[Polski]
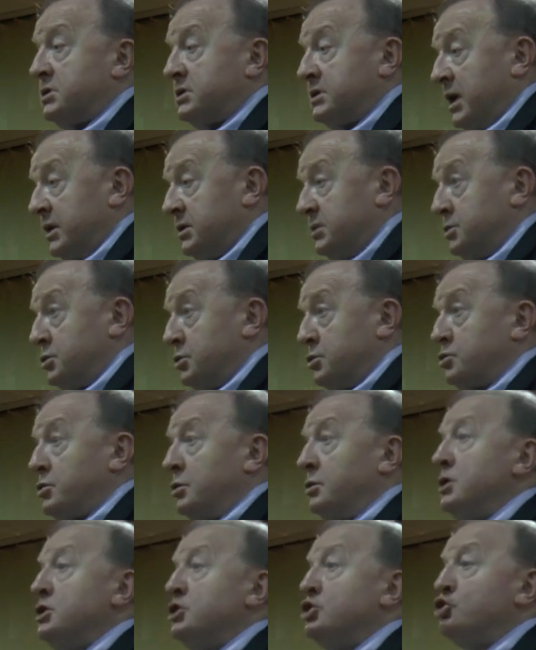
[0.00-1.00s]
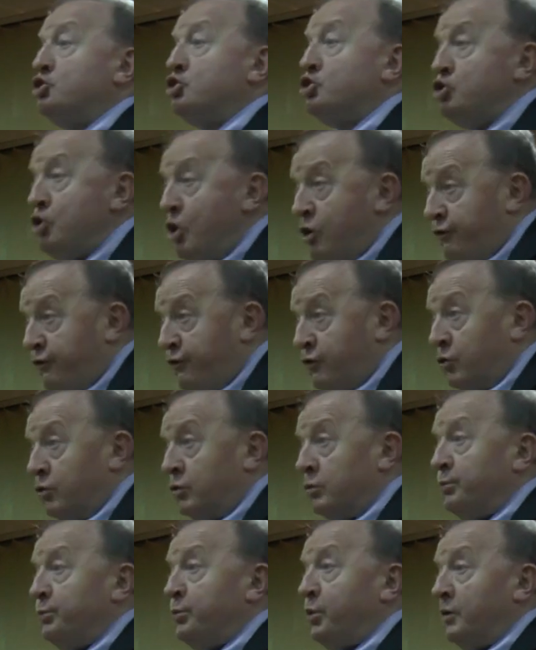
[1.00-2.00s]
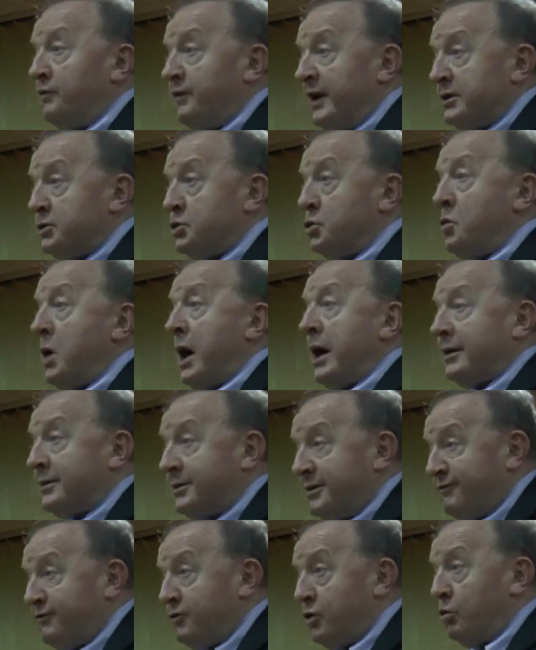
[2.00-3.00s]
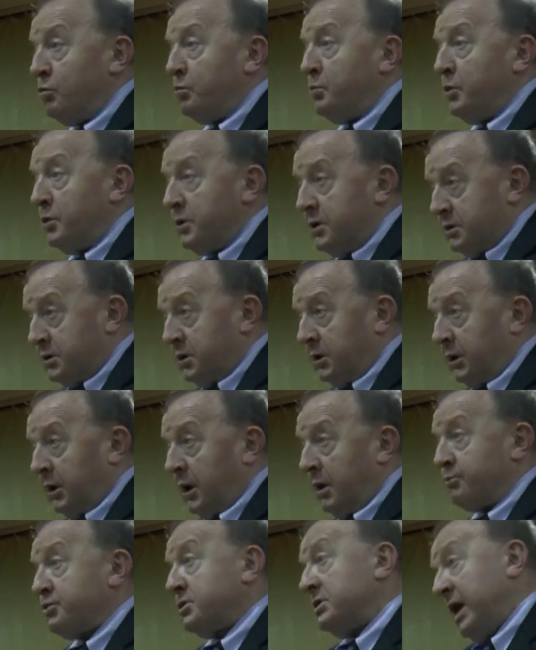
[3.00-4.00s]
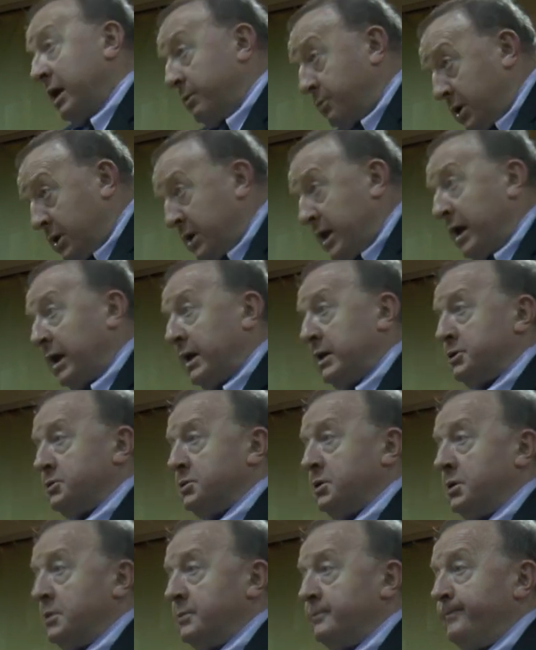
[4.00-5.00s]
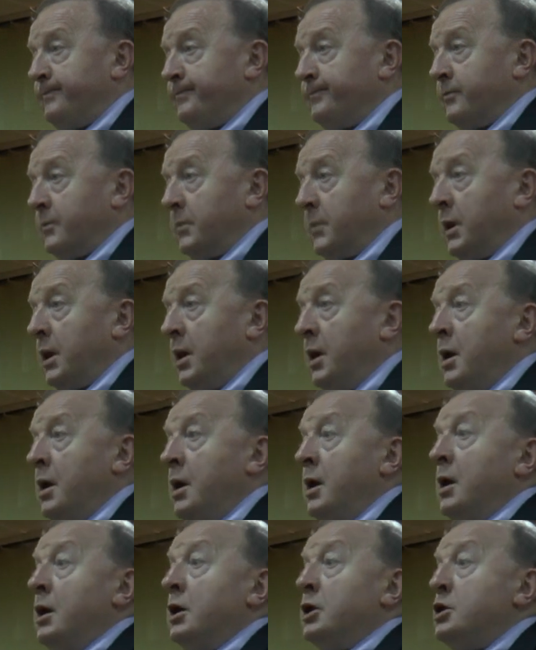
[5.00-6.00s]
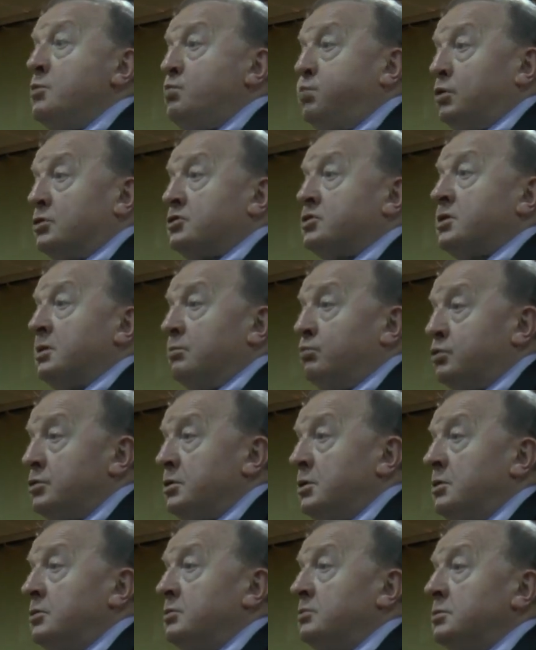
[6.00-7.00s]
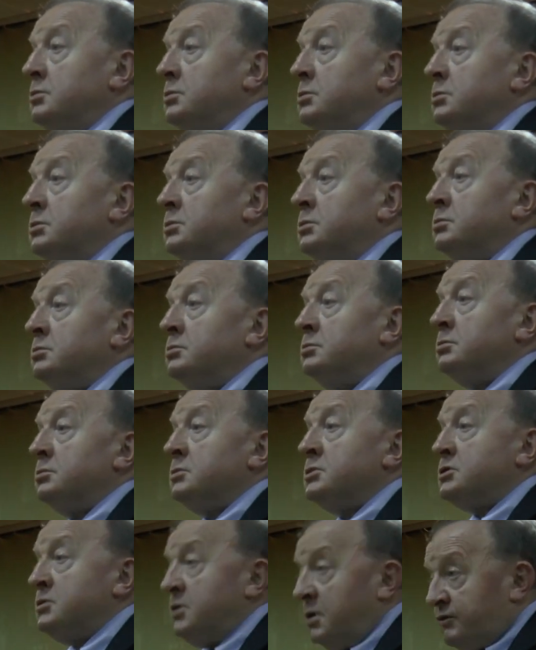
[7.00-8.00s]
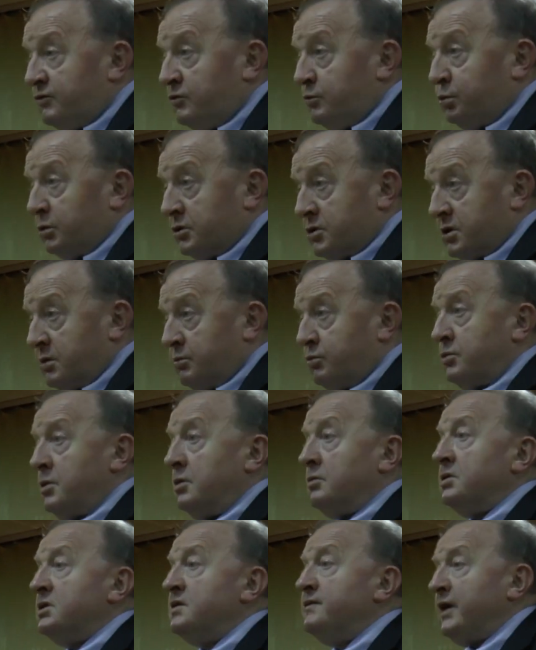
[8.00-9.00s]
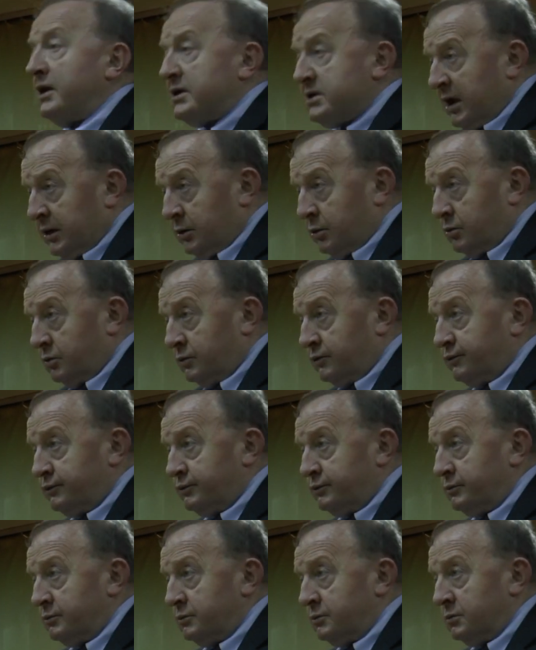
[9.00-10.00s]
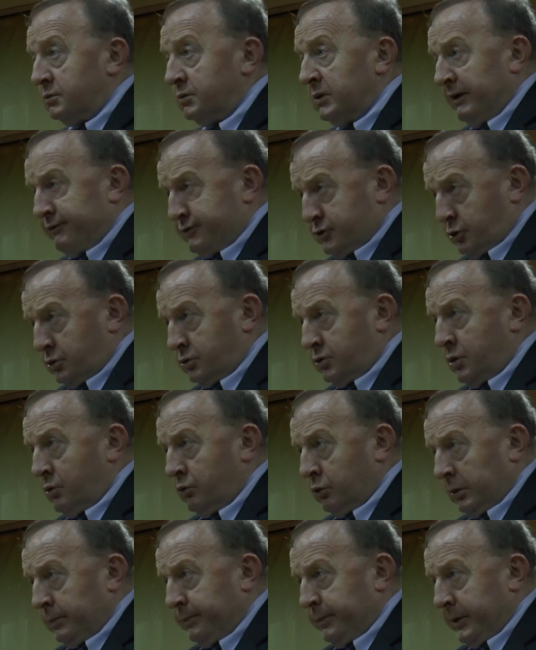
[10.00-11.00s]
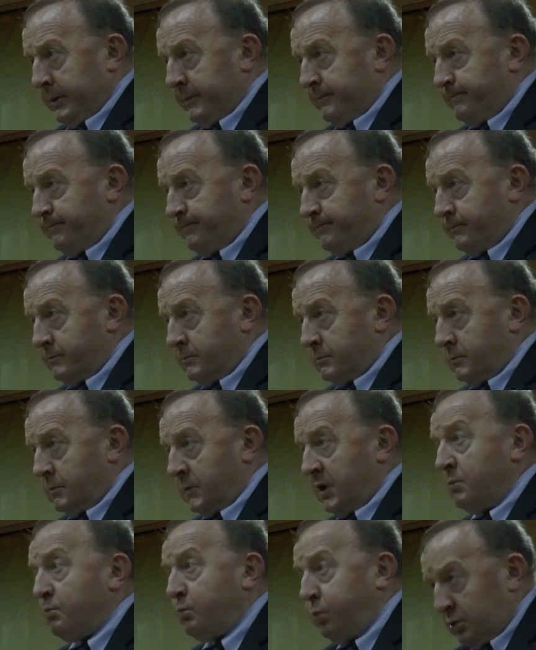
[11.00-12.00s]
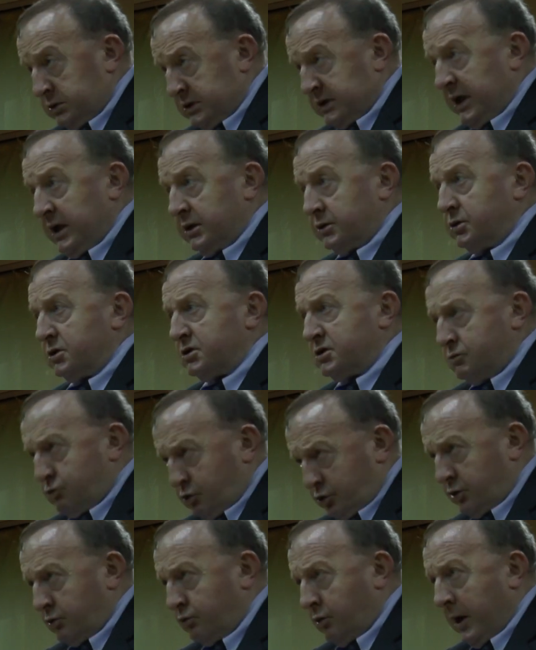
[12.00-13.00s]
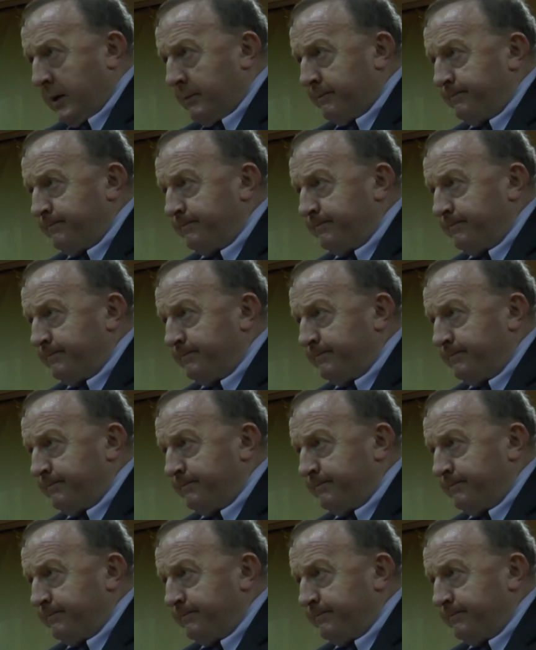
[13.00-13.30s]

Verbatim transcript: Stany Zjednoczone znowu prowadzą aktywną politykę, przynajmniej na razie, i potrzebują, znowu potrzebują dywersantów na wschodnią Europę. I Polska się zgłosiła.